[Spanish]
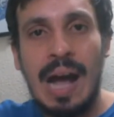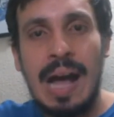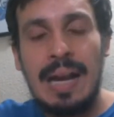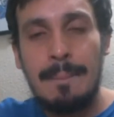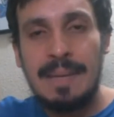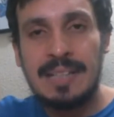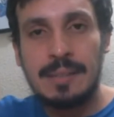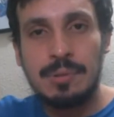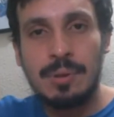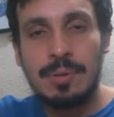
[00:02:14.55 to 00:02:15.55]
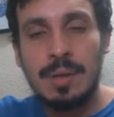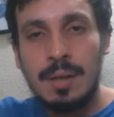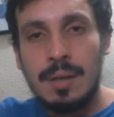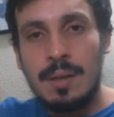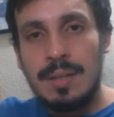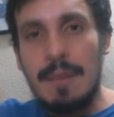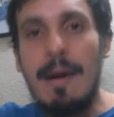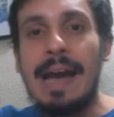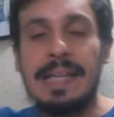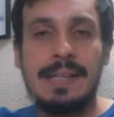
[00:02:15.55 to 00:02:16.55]
a la administración de
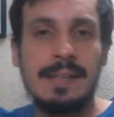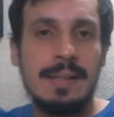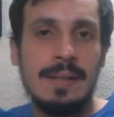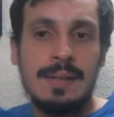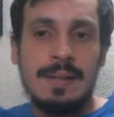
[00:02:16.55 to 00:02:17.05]
Biden.